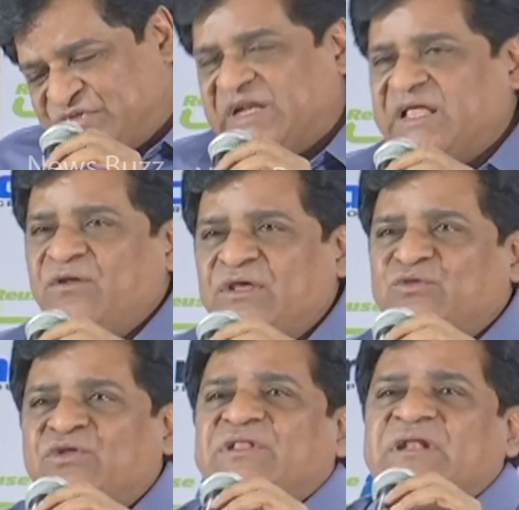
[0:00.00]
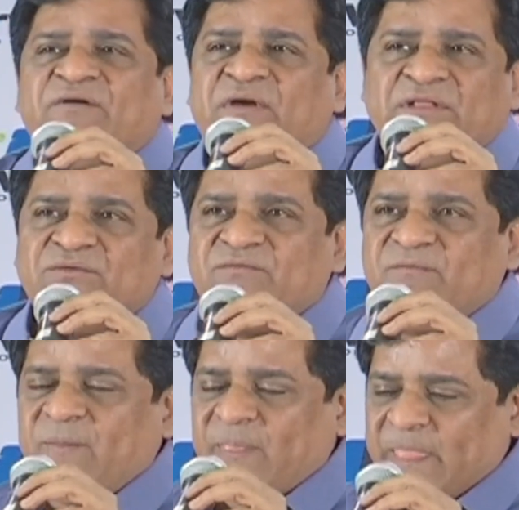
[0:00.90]
జనాల్లోకి తొందరగా వెళ్ళదు
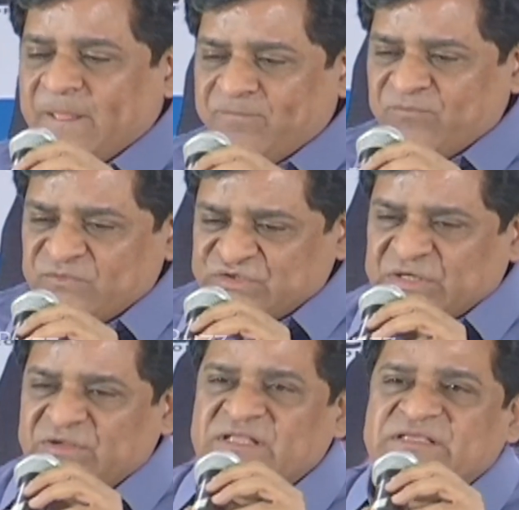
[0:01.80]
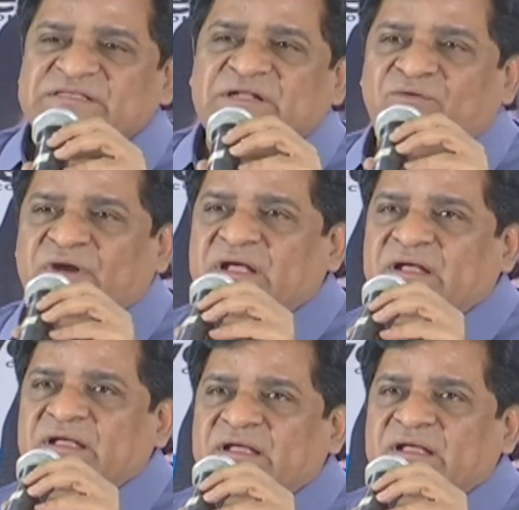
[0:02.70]
చెడు ఏం చేసినా కూడా